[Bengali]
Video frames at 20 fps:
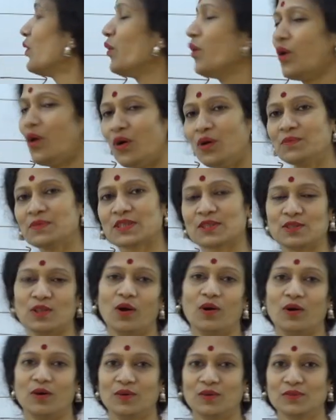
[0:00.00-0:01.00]
ওহমস ল
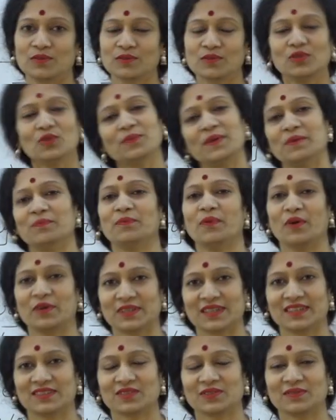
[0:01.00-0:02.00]
খুব
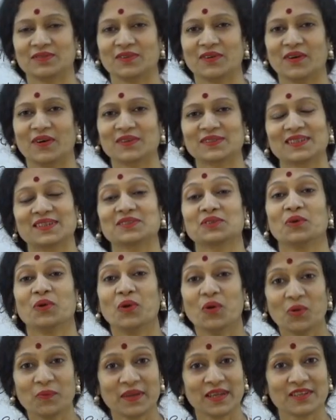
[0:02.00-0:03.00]
ইম্পর্টেন্ট অর্থাৎ
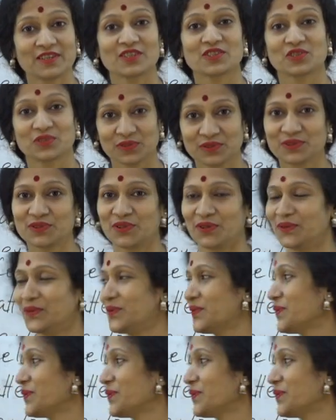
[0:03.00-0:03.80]
ওহমের সূত্র